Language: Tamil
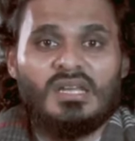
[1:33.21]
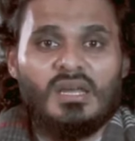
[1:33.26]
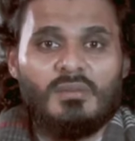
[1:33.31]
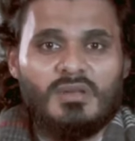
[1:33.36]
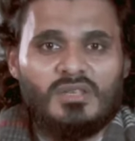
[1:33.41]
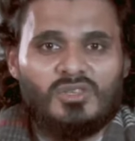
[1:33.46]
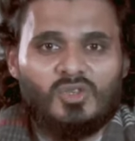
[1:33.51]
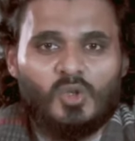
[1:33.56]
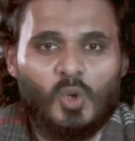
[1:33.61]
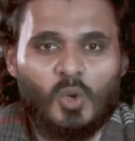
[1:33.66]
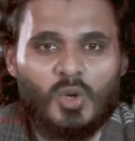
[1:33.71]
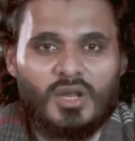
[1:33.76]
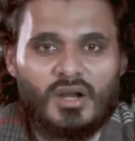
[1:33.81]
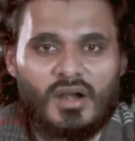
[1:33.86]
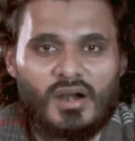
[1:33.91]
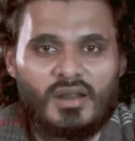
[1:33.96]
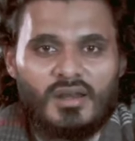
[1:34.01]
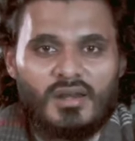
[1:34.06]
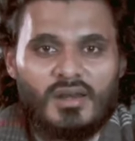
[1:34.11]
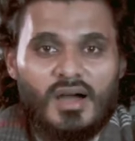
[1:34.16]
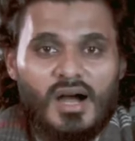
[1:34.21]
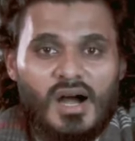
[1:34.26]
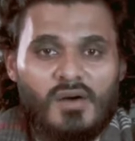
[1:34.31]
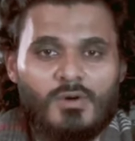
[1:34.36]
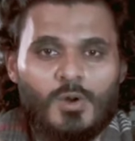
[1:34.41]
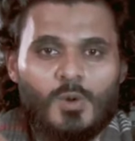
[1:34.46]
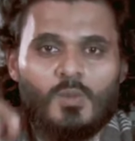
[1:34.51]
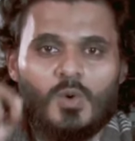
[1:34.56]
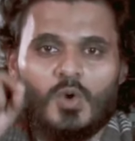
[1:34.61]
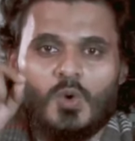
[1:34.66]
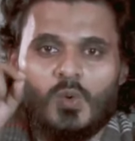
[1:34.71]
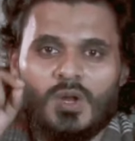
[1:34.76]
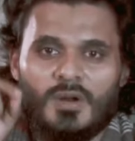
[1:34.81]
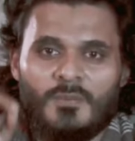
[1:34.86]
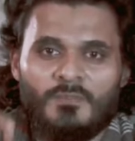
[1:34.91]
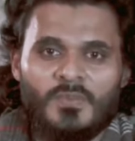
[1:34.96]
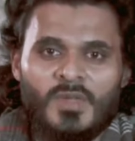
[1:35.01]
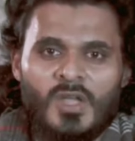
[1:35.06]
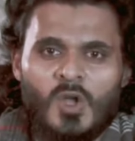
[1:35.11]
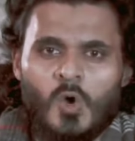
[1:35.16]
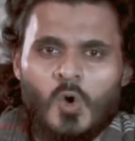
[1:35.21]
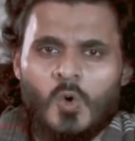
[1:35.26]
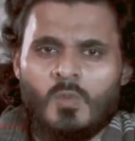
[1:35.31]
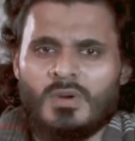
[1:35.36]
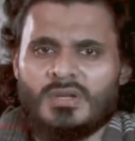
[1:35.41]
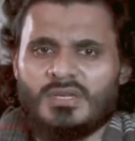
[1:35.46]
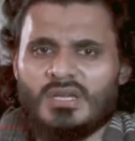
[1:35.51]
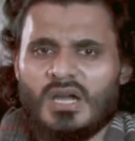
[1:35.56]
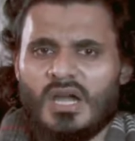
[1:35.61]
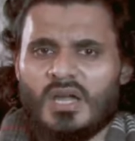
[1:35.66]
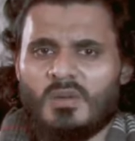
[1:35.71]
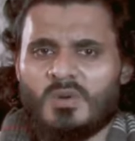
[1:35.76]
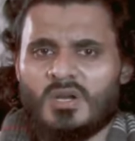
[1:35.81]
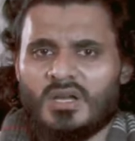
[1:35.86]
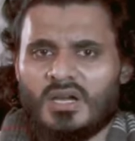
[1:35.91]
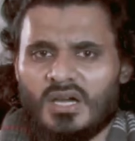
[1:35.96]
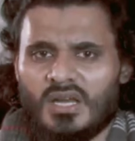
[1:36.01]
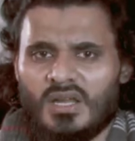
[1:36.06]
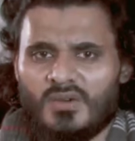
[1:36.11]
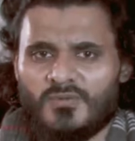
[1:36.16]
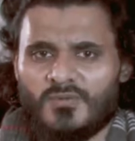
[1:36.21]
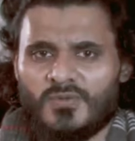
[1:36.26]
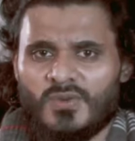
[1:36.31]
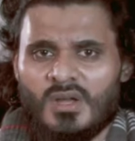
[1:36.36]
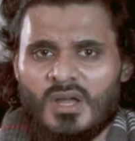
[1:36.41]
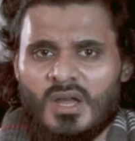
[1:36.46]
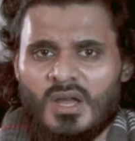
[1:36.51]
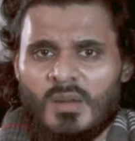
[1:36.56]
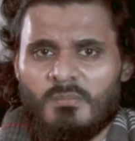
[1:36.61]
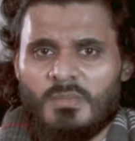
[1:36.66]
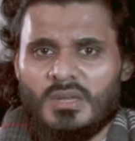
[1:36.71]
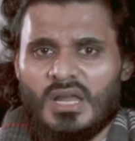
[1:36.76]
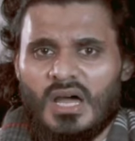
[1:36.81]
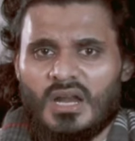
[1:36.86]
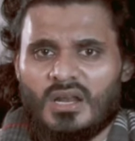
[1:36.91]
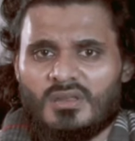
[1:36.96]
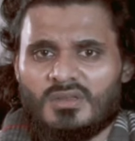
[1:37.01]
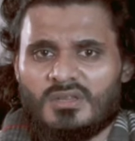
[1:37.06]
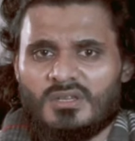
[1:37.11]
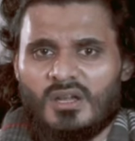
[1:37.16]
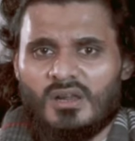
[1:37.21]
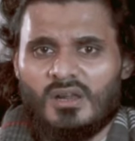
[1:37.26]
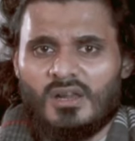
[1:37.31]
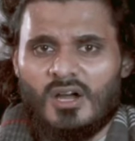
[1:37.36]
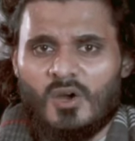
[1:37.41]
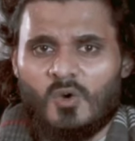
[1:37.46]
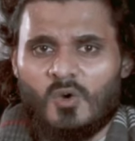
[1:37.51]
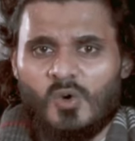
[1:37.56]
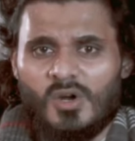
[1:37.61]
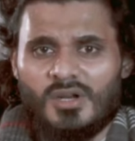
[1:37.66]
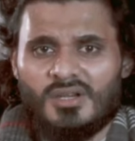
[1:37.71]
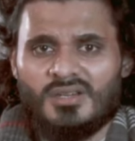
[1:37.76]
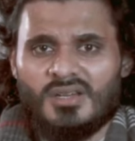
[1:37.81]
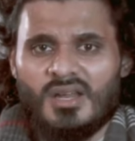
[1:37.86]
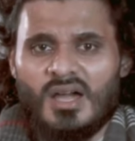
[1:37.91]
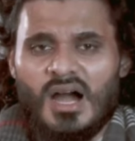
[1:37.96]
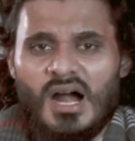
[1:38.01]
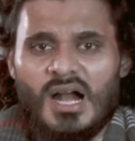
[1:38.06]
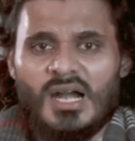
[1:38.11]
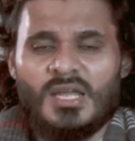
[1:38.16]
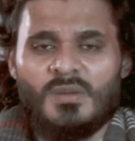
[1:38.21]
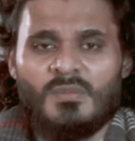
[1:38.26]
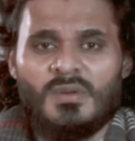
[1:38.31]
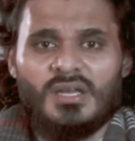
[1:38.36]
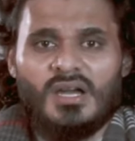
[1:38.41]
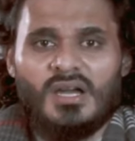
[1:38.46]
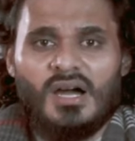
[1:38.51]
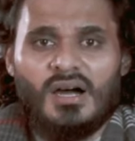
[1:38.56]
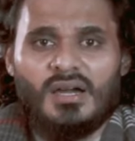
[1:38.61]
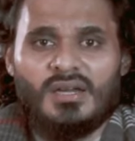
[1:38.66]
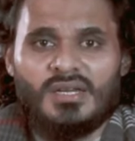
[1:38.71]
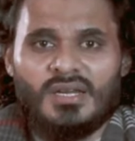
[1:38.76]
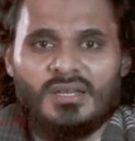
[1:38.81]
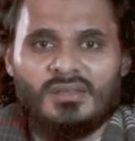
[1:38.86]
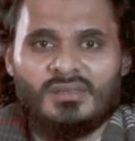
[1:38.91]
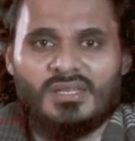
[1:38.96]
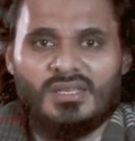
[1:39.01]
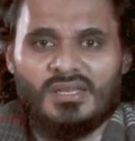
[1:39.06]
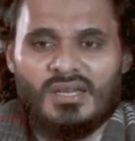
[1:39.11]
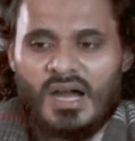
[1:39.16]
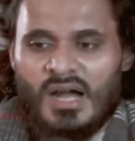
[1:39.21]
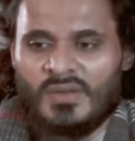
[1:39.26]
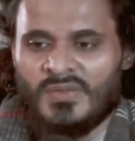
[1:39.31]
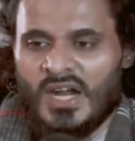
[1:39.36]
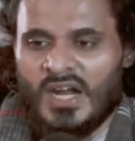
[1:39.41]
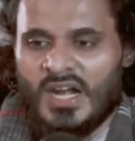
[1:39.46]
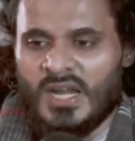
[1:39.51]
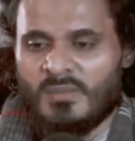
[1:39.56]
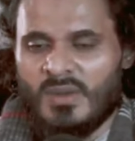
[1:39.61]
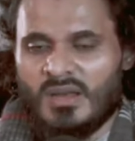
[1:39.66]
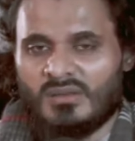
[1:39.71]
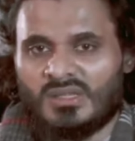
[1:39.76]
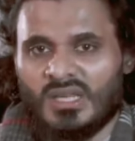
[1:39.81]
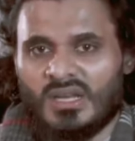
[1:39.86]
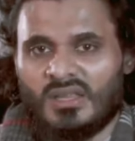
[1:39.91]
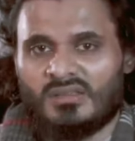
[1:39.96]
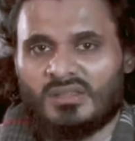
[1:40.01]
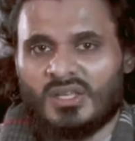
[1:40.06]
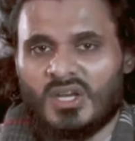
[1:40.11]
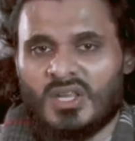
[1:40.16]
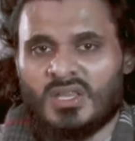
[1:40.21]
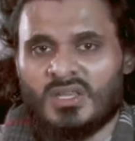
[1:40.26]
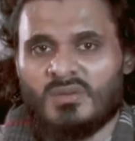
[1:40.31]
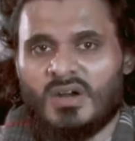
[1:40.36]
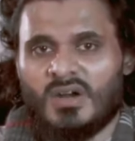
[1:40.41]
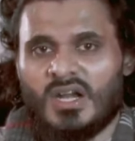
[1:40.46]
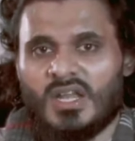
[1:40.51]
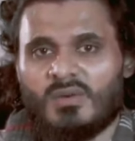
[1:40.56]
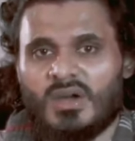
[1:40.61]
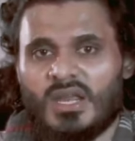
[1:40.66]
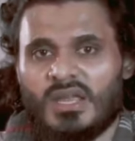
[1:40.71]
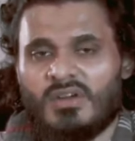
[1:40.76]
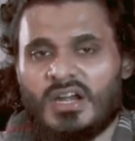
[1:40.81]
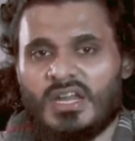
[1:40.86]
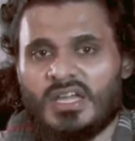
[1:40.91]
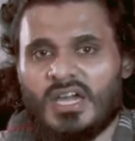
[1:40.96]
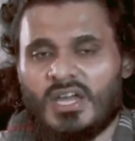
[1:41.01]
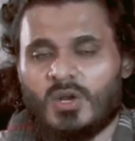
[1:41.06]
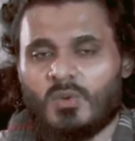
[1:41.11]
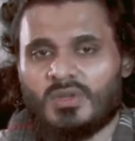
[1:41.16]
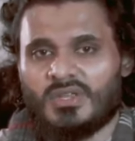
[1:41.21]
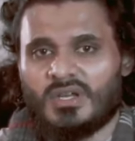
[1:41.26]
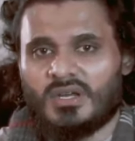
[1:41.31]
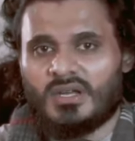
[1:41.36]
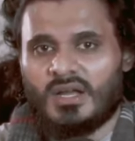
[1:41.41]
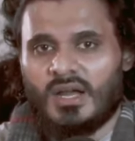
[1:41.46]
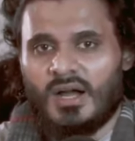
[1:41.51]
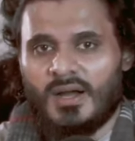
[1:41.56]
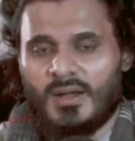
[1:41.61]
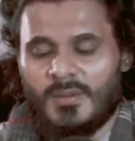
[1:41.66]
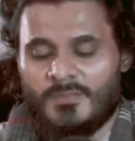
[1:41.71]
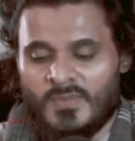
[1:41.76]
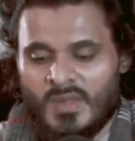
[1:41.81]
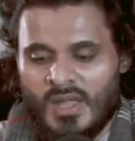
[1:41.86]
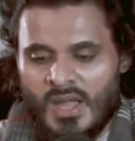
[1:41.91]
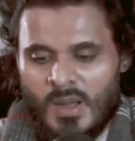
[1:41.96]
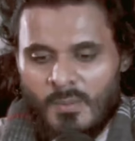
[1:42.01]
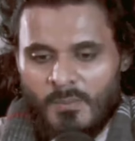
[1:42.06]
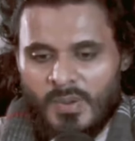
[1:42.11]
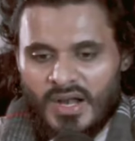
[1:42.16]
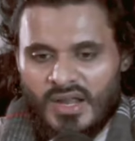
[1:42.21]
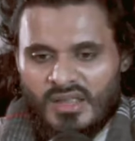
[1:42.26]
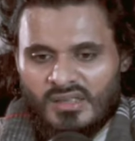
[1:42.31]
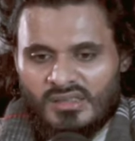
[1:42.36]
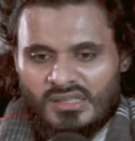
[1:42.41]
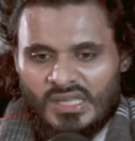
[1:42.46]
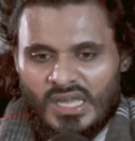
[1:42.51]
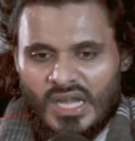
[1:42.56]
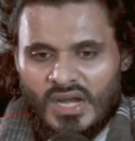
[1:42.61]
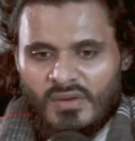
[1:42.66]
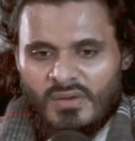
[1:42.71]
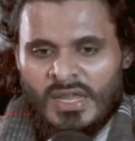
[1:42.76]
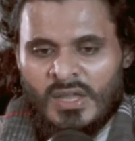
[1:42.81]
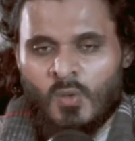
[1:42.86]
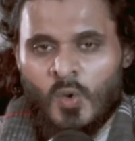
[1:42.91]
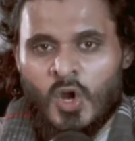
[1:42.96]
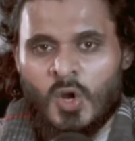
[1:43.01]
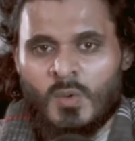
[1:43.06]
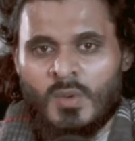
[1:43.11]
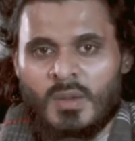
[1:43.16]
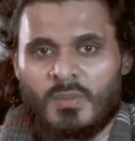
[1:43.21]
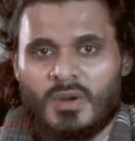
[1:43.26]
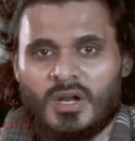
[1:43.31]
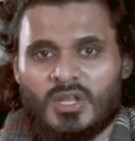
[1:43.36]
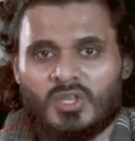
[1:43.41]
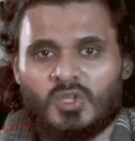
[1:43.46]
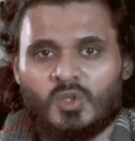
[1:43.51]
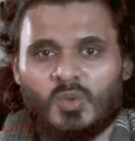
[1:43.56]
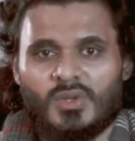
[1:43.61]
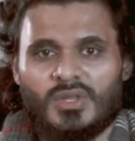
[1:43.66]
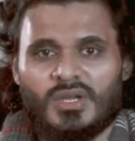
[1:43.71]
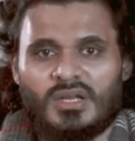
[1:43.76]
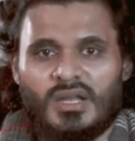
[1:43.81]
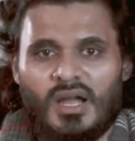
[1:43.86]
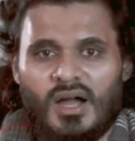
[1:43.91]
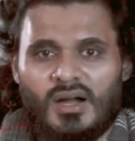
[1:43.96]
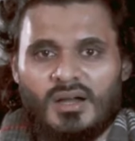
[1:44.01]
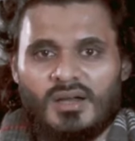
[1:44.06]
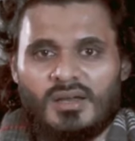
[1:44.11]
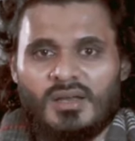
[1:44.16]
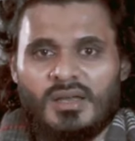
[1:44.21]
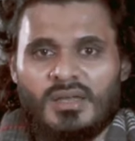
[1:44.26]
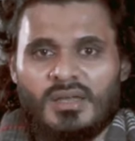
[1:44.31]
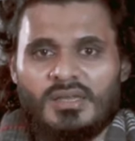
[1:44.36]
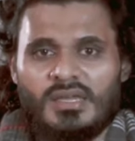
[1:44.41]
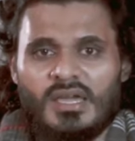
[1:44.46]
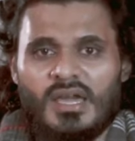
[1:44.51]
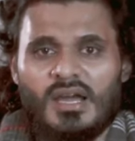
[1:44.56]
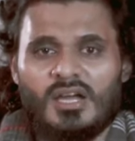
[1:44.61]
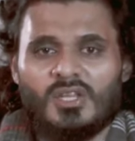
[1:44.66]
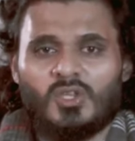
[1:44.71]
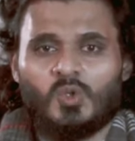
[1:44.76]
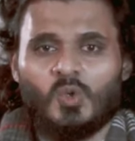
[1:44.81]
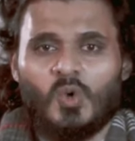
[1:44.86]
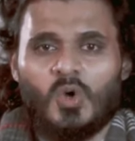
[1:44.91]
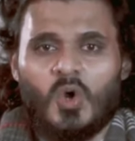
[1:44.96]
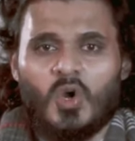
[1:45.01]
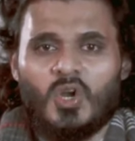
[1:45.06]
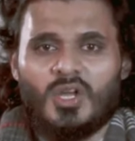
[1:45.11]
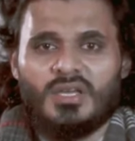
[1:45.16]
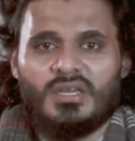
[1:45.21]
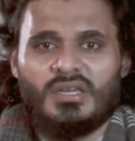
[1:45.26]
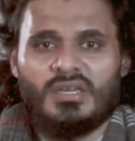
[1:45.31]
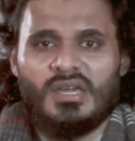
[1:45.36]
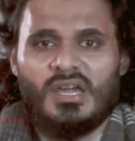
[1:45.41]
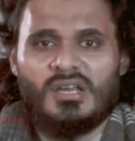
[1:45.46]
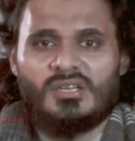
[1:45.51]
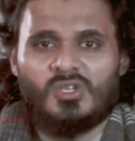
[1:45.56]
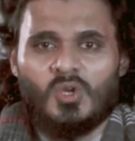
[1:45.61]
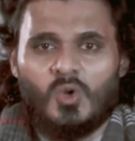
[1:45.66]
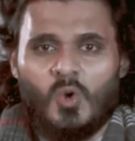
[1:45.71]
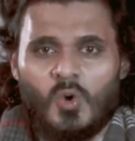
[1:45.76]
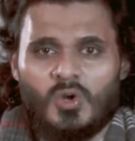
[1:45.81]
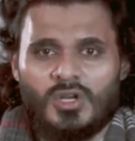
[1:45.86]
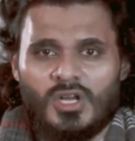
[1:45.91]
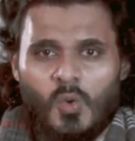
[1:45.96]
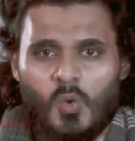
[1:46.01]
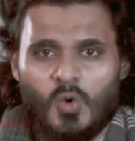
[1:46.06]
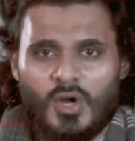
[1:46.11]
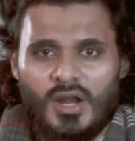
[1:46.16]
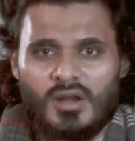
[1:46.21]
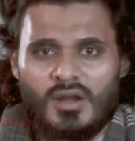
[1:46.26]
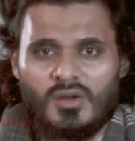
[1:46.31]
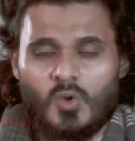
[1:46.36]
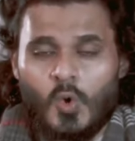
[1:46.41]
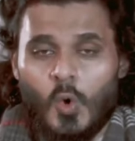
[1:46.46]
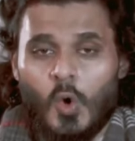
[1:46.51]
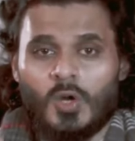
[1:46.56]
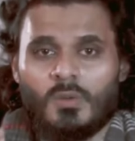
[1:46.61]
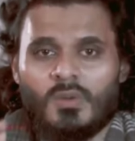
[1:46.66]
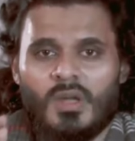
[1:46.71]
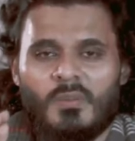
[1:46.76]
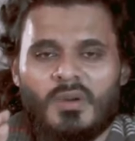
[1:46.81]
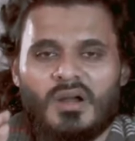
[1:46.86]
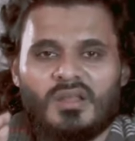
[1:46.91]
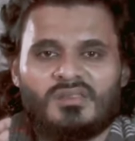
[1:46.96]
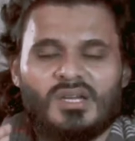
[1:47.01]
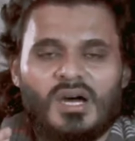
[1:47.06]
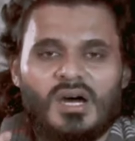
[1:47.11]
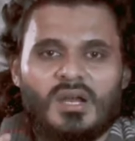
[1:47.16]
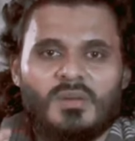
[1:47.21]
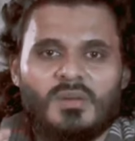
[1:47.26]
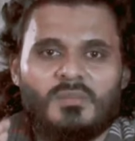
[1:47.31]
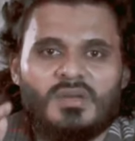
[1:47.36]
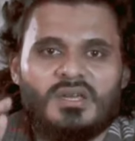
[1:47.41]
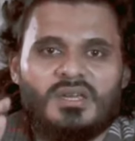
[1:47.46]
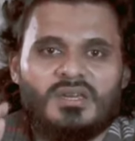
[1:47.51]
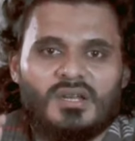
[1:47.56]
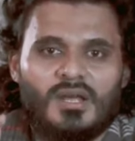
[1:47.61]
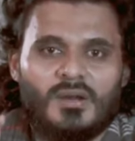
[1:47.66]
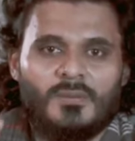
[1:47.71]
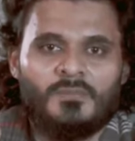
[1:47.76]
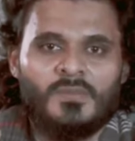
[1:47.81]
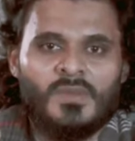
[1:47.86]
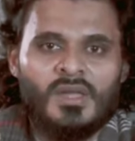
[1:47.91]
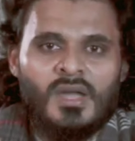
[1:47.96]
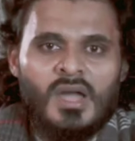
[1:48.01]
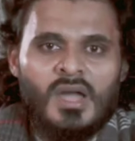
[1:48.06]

நபித்தோழர்களில் அவரும் ஒருவர் உமையாய் பின் ஹலஃப் பிலால் ரதியல்லாஹுவன் அடிமையாக இருந்து அந்த அடிமைத்தனத்திலிருந்து வெளியே வெளியேறுவதற்காக படைத்த இறைவனை ஒருமைப்படுத்துவதற்காக ஏகத்துவ கொள்கையை ஏற்றுக்கொண்ட உடன் கொடுமைப்படுத்த ஆரம்பிக்கிறார்